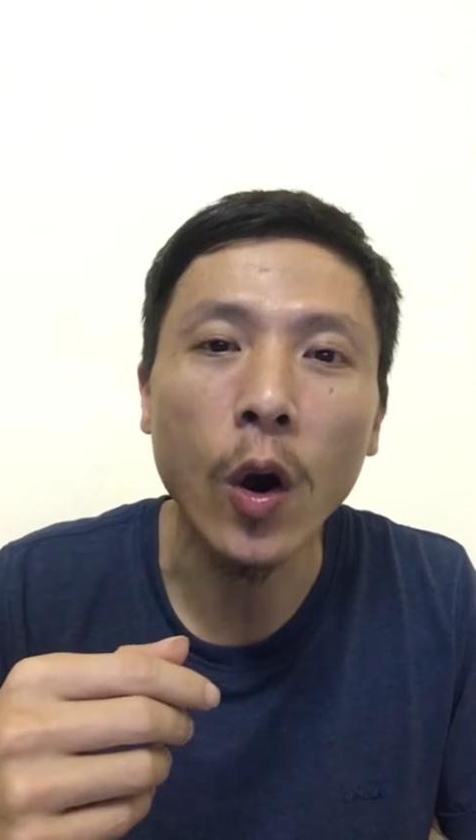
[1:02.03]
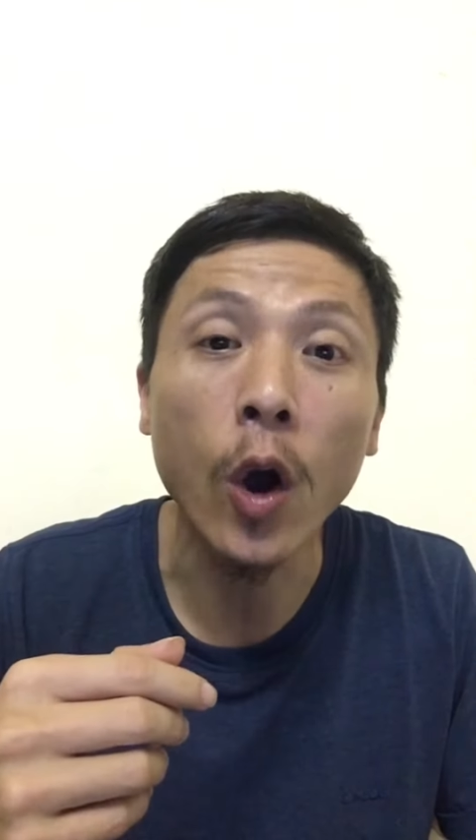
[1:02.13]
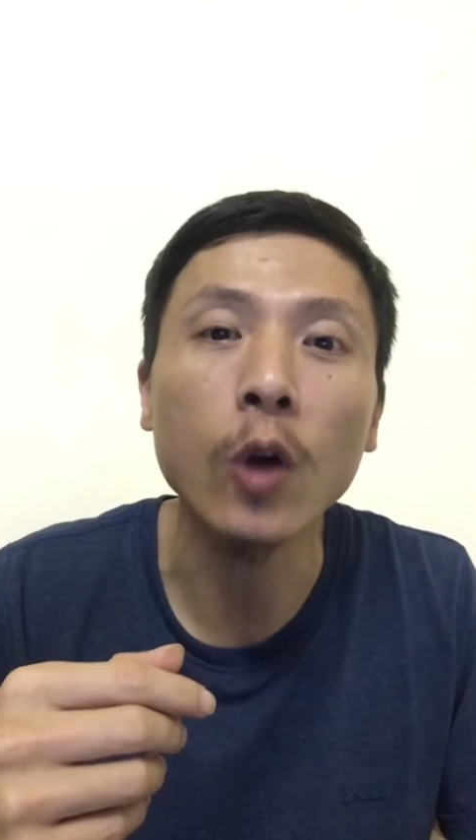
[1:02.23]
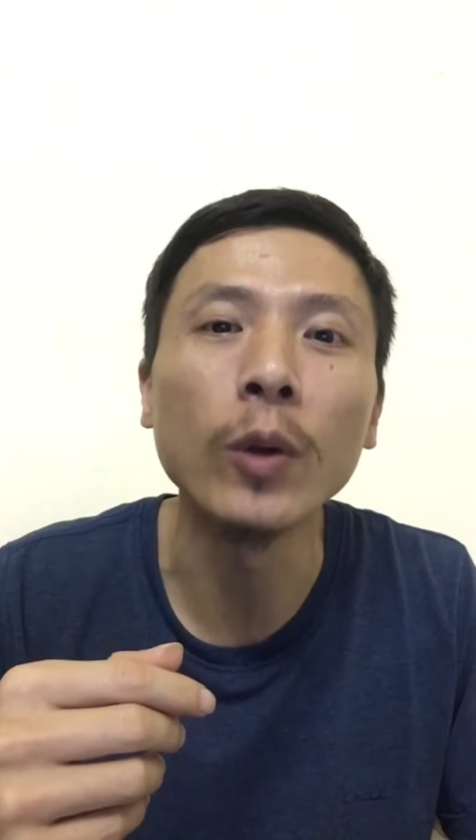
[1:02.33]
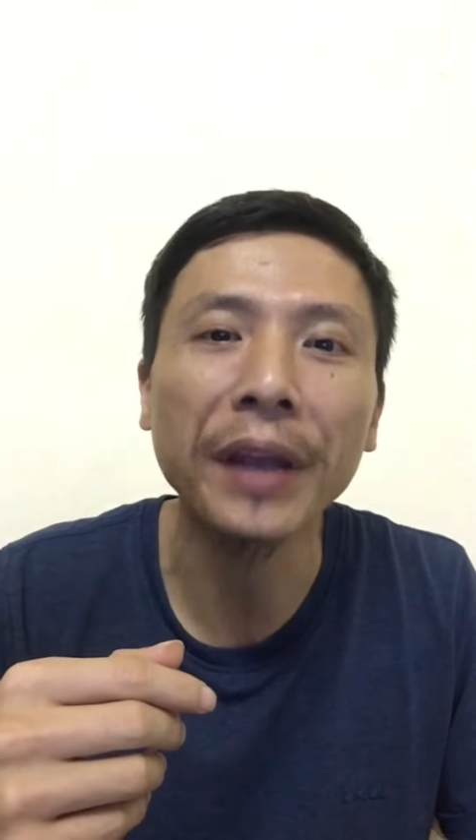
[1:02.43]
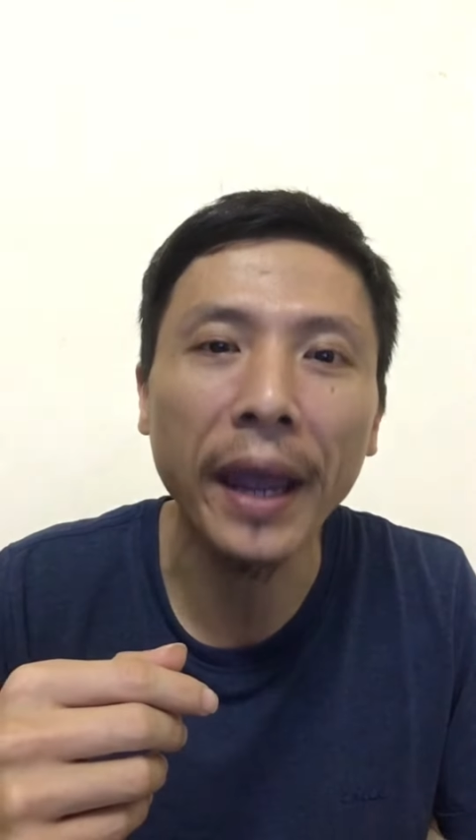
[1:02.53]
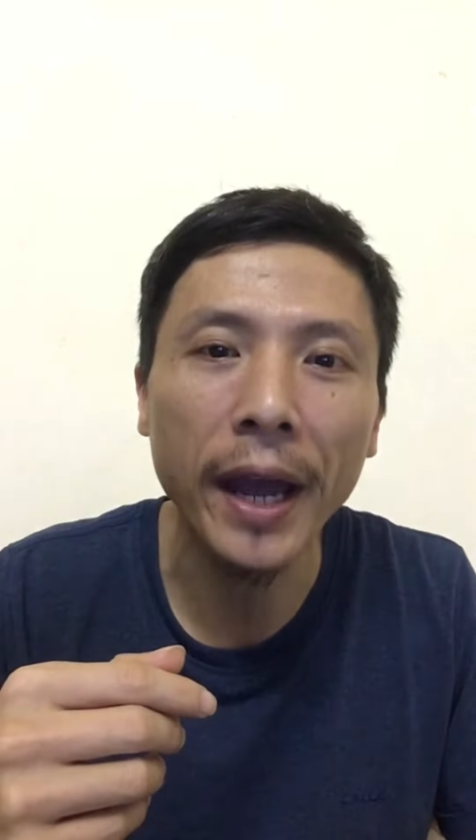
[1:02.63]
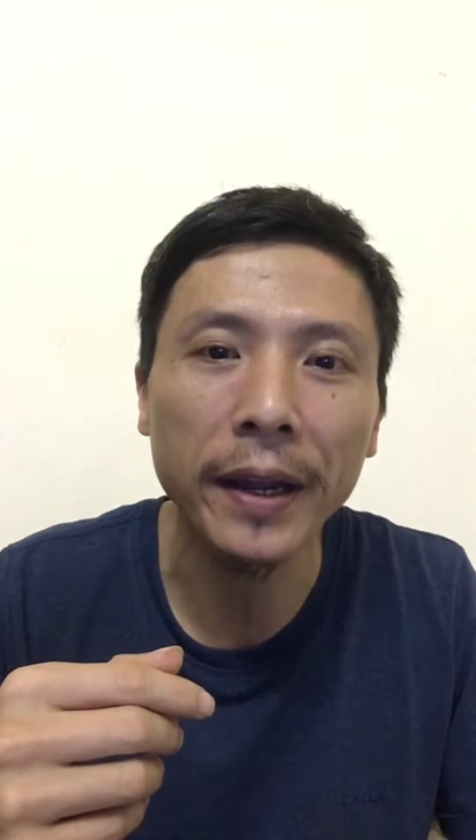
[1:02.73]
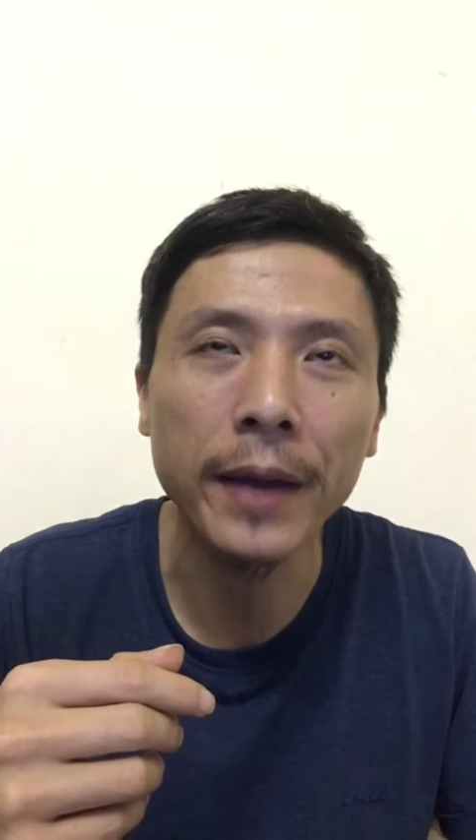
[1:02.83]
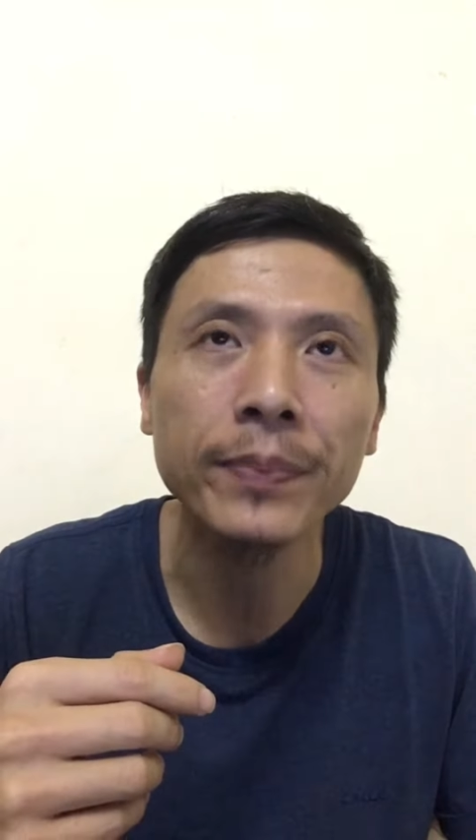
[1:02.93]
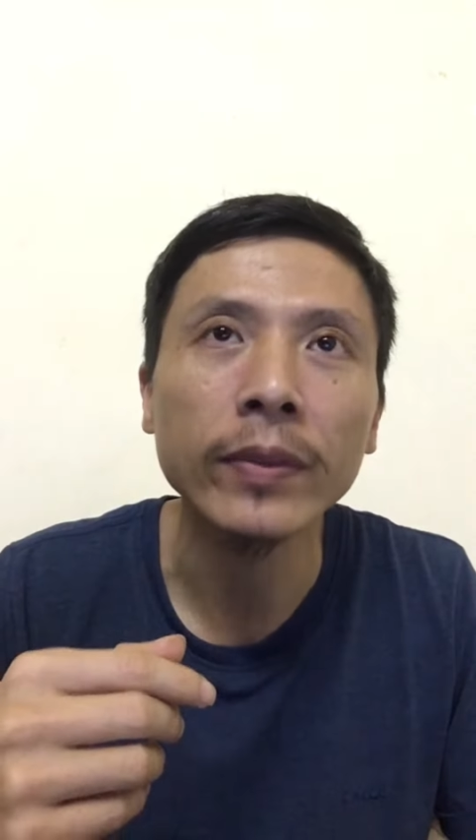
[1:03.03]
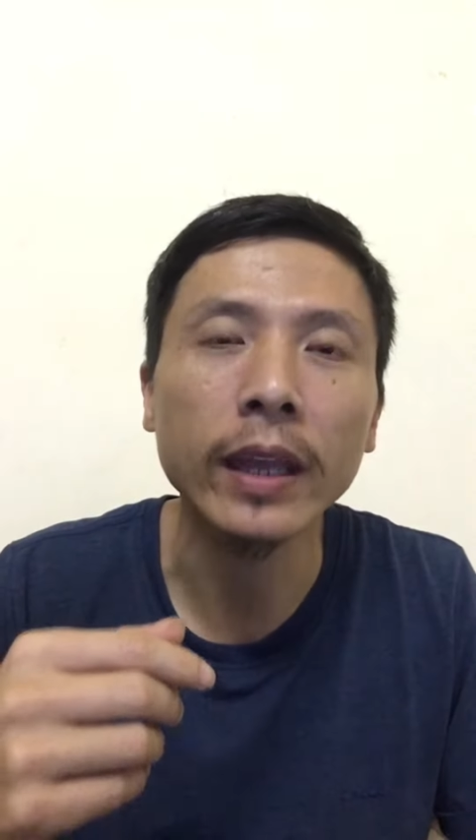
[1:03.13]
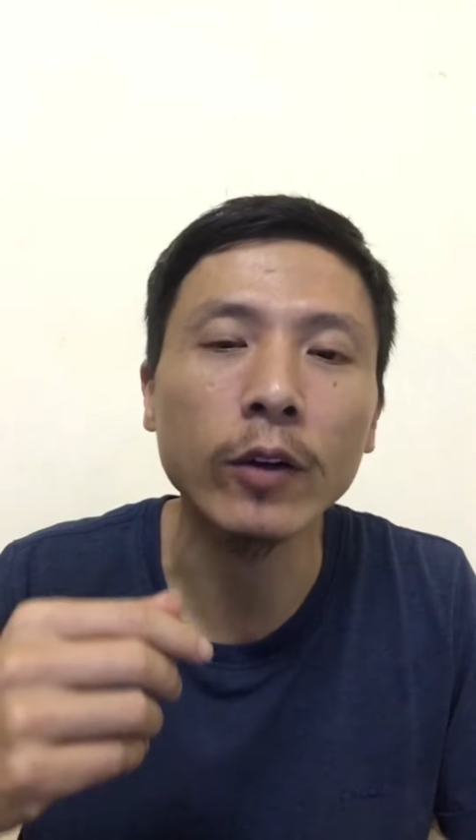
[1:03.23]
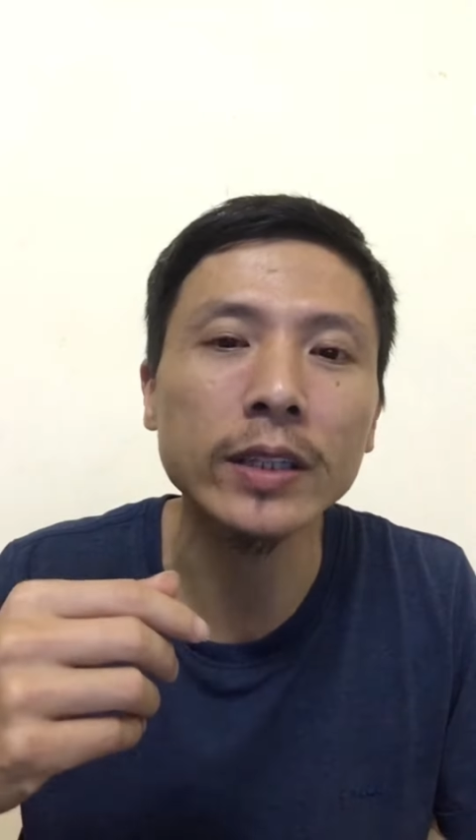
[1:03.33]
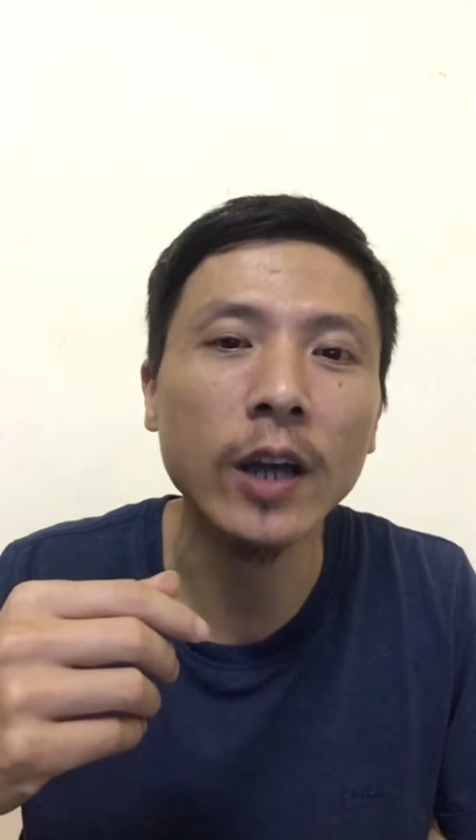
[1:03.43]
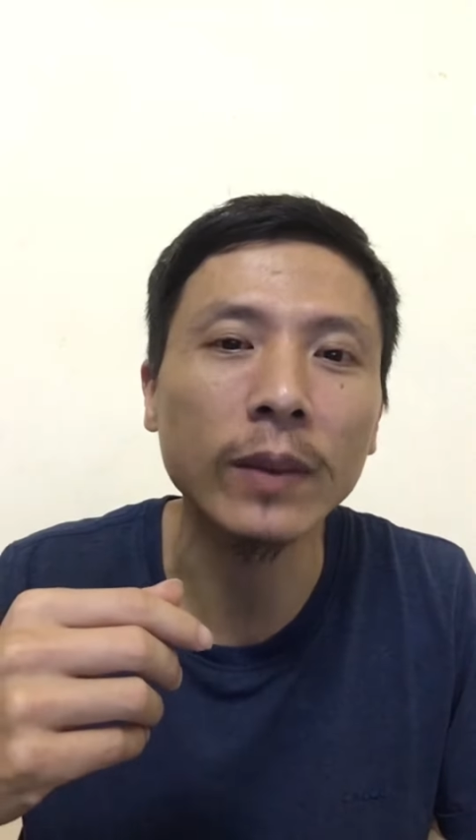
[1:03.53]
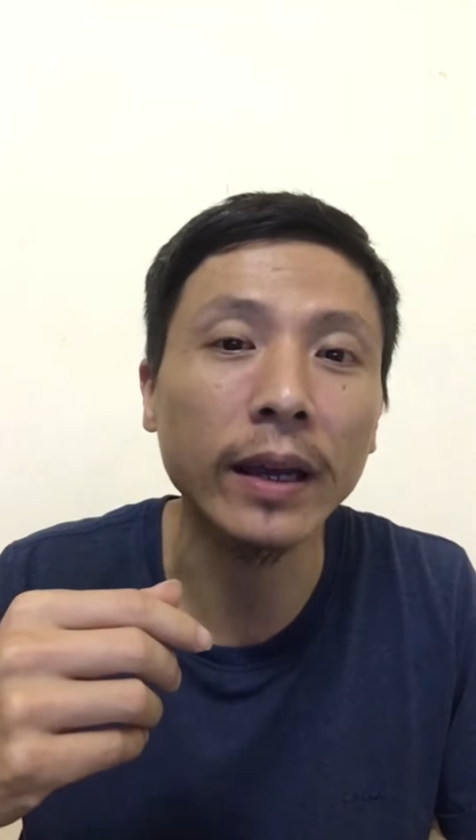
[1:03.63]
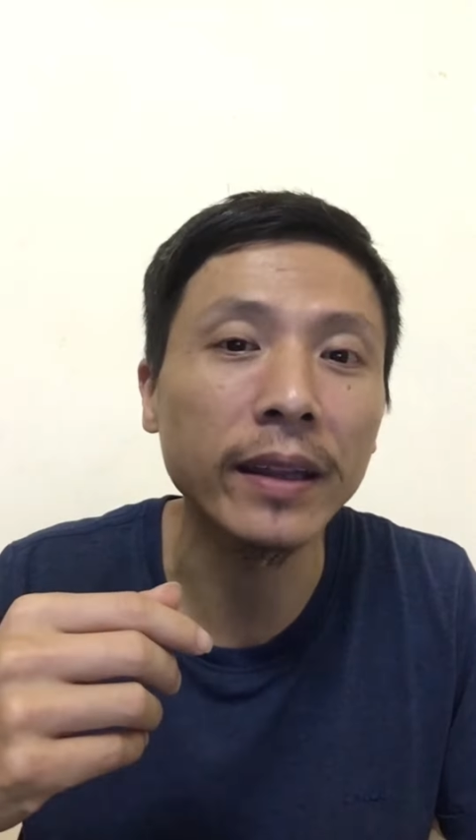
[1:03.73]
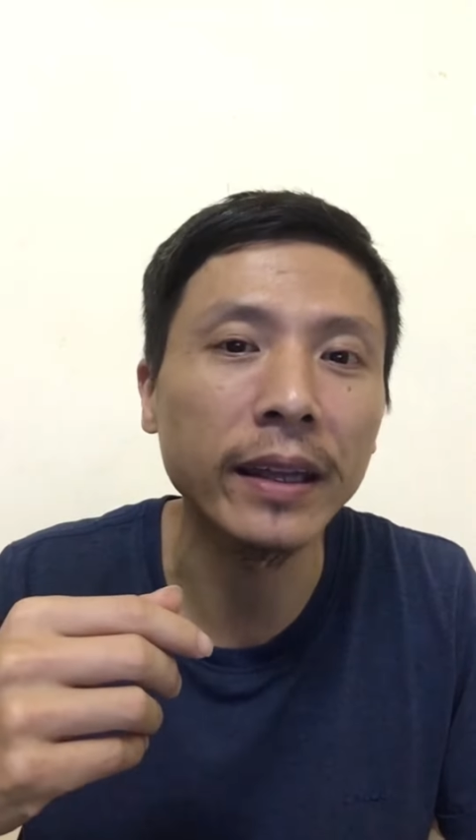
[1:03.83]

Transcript: họ cũng muốn nghe đấy thì quan trọng là cái gì